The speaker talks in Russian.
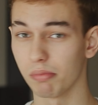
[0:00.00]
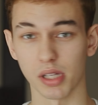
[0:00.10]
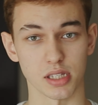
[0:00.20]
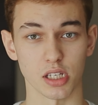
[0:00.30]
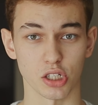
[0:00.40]

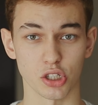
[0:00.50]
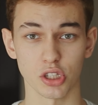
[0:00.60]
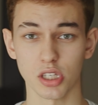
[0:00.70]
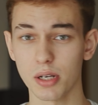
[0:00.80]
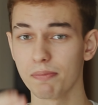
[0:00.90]
PlayStation
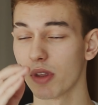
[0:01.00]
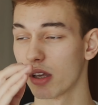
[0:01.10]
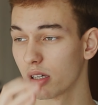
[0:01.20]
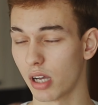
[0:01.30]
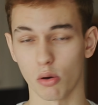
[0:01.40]
4
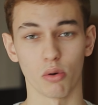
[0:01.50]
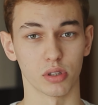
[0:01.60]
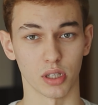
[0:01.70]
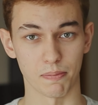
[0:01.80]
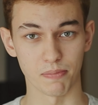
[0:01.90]

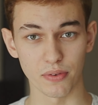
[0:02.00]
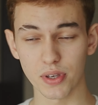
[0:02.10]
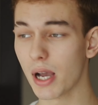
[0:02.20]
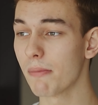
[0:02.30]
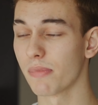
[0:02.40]
какого-то
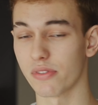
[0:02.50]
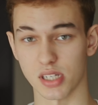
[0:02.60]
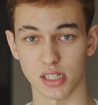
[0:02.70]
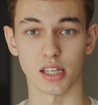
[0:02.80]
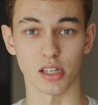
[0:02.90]
фига
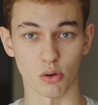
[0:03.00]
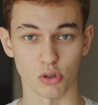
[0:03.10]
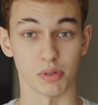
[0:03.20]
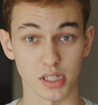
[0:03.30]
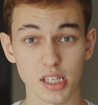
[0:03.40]
всегда
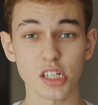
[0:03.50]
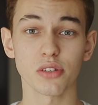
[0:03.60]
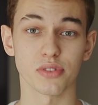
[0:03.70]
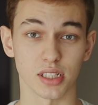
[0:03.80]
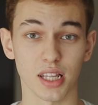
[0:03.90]
дороже.
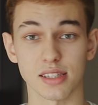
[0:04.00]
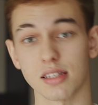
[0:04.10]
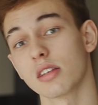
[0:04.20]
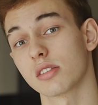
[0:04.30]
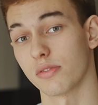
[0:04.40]
PlayStation всегда
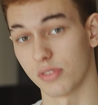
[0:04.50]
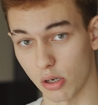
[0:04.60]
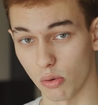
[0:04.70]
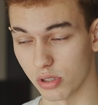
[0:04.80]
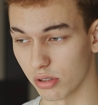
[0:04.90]
ценится в
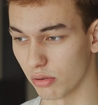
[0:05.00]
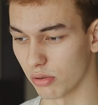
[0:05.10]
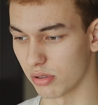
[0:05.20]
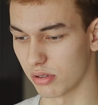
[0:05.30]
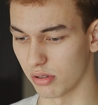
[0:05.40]
народе, то
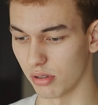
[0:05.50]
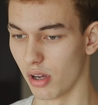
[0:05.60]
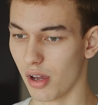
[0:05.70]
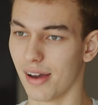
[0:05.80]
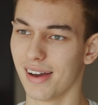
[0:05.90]
есть, э,
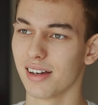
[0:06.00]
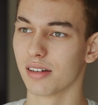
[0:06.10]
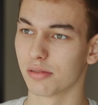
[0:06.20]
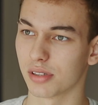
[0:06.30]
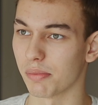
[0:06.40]
ха,
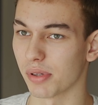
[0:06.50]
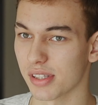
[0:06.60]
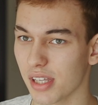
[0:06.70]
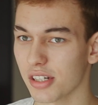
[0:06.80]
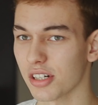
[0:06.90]
у тебя
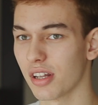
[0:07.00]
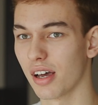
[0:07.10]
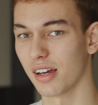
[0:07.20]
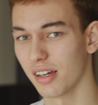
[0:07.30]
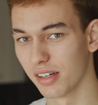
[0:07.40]
PlayStation,
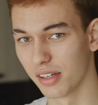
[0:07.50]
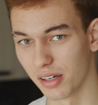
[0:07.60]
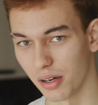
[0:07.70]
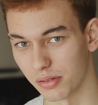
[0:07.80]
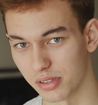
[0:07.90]
ха,
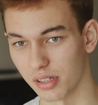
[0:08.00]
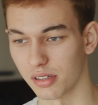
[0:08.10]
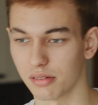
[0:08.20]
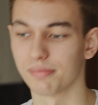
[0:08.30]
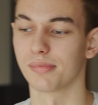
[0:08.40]
а у тебя
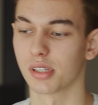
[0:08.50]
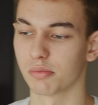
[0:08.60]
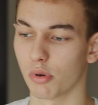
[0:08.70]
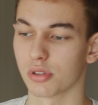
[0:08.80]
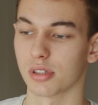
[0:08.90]

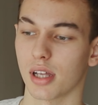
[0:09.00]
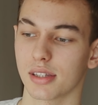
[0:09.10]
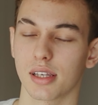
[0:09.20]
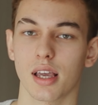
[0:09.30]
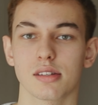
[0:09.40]
Xbox,
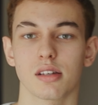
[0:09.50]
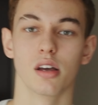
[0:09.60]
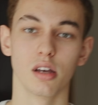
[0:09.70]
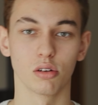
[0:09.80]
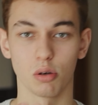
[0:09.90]
ладно, ясно.
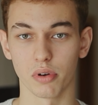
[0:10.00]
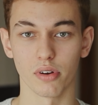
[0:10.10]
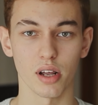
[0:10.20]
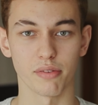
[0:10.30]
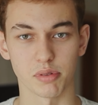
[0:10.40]
Грубо
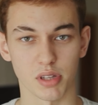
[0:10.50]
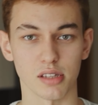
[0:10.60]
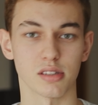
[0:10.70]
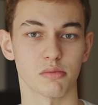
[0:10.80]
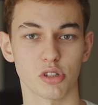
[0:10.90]
говоря, в
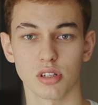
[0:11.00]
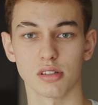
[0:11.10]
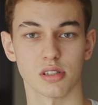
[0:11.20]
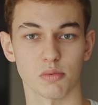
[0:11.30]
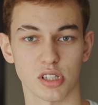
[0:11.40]
15,
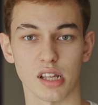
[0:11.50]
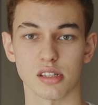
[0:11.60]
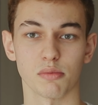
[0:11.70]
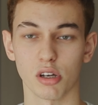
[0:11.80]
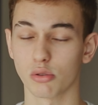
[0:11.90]
14,
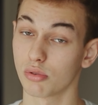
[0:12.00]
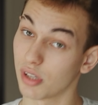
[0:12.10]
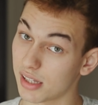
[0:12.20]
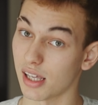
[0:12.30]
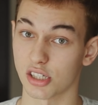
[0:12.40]
16 году
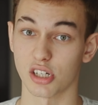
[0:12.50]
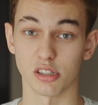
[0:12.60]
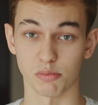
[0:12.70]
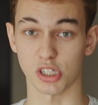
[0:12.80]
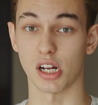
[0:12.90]
я также
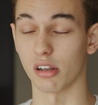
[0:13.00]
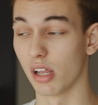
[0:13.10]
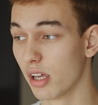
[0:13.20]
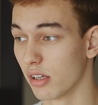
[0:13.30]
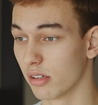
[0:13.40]
размышлял.
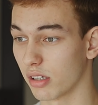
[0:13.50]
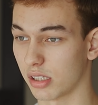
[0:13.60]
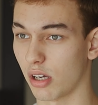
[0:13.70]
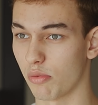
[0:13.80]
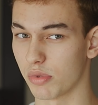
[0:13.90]

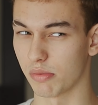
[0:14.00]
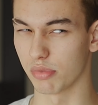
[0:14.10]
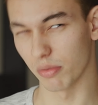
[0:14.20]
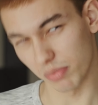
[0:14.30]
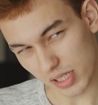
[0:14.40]
Когда у меня
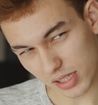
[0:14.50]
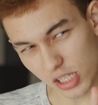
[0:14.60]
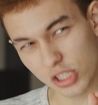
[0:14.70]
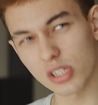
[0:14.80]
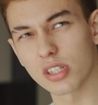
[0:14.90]
было
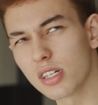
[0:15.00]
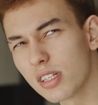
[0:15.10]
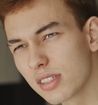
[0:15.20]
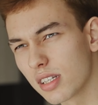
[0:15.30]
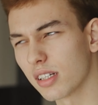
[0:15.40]
PlayStation
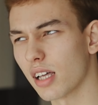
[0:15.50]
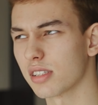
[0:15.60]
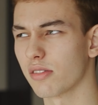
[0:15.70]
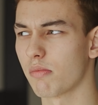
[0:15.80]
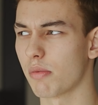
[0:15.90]
3 с
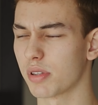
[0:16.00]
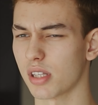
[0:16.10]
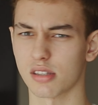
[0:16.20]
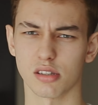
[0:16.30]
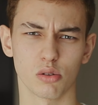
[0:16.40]
13 по
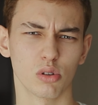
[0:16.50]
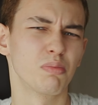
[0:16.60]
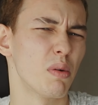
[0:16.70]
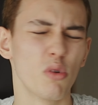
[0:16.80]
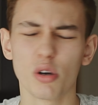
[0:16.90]
15
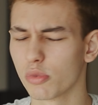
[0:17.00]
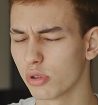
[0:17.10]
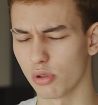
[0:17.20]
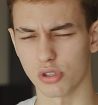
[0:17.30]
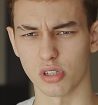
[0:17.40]
год, по-моему,
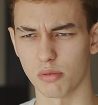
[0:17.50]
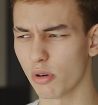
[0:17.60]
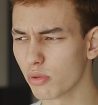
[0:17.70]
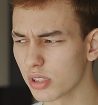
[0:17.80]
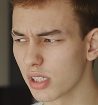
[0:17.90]
точно не
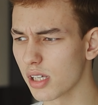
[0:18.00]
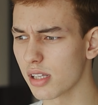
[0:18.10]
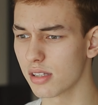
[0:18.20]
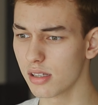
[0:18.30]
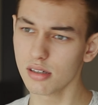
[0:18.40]
могу
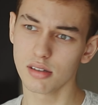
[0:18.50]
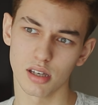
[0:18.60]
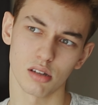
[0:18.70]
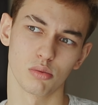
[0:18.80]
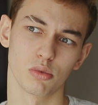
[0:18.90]
сказать. И
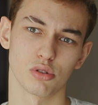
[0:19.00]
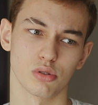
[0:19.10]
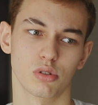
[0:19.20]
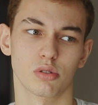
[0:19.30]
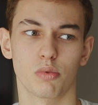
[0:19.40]
я думал,
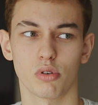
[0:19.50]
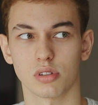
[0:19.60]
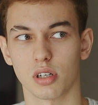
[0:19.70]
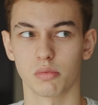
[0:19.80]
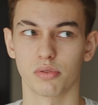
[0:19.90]
что Xbox
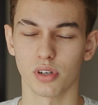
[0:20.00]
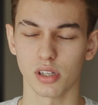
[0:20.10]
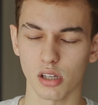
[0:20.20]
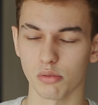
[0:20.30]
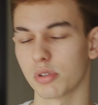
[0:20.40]
как бы
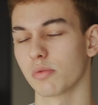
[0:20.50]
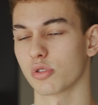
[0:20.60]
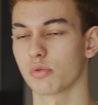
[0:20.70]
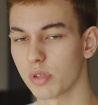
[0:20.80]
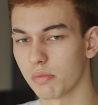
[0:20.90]
фигня, ну потому
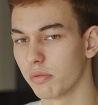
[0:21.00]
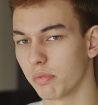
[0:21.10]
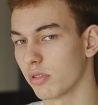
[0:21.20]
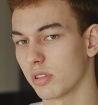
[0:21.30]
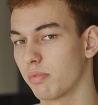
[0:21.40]
что у меня был
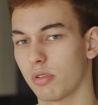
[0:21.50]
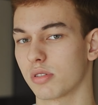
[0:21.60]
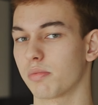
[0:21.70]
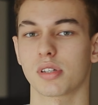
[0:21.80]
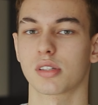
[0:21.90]
просто
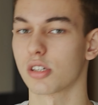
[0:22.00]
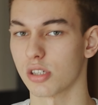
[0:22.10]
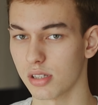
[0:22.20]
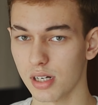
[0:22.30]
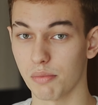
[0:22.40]

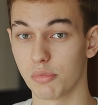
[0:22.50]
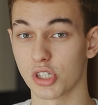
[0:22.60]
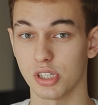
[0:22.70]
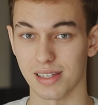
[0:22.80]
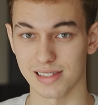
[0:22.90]
PlayStation 3,
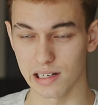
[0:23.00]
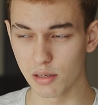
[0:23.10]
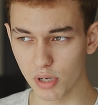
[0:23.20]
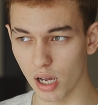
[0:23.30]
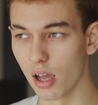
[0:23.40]
обычная
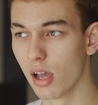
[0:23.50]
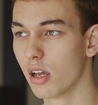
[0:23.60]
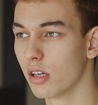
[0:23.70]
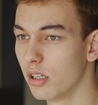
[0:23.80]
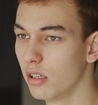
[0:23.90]
слимка.
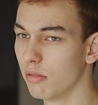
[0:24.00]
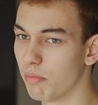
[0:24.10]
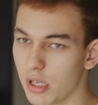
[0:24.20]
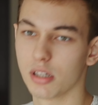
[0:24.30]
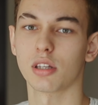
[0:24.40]
И,
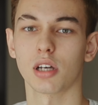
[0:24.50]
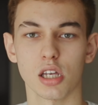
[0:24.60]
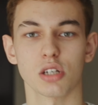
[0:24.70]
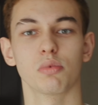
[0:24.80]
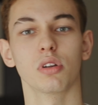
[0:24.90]
блин, это,
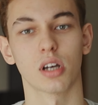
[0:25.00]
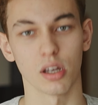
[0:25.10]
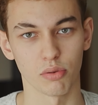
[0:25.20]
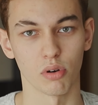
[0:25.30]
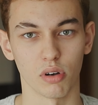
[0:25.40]
конечно, было
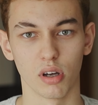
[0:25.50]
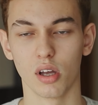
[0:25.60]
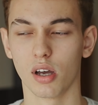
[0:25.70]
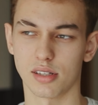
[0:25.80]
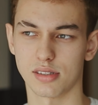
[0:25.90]
кайфово.
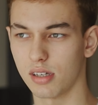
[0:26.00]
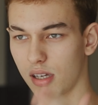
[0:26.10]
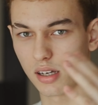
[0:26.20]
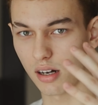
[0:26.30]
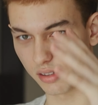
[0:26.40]
Хотя
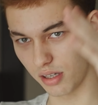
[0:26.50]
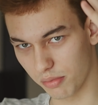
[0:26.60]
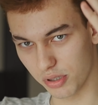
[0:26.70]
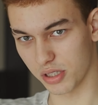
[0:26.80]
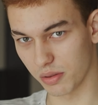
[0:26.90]
я играл на
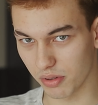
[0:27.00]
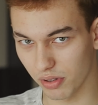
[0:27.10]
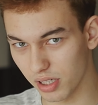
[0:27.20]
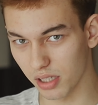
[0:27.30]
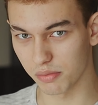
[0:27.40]
обычном
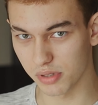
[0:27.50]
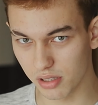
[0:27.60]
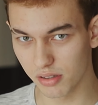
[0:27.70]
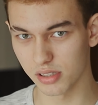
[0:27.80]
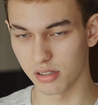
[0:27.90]
квадратном
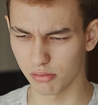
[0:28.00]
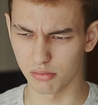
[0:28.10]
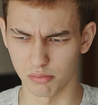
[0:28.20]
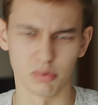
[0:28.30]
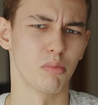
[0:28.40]
телевизоре, ну,
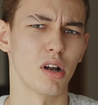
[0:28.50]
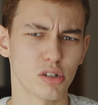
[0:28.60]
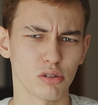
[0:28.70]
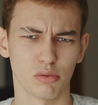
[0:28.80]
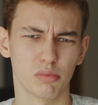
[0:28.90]
он был
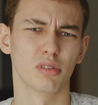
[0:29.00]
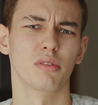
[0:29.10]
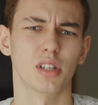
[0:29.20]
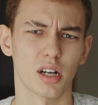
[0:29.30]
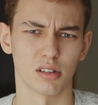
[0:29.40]
большой, но он был
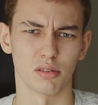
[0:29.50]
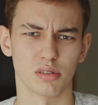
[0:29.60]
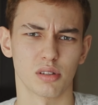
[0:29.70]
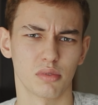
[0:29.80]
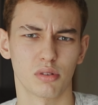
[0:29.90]
квадратный, то
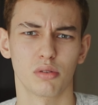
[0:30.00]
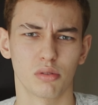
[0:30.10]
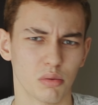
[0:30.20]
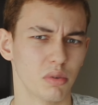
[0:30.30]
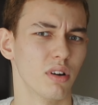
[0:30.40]
есть там никакого,
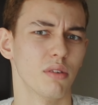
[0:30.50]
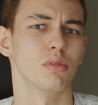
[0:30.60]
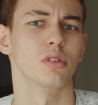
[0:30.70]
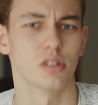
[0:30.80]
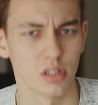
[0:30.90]
грубо говоря,
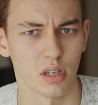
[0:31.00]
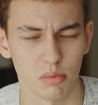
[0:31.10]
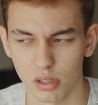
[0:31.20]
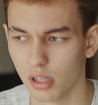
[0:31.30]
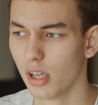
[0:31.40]
Full HD не
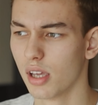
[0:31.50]
было.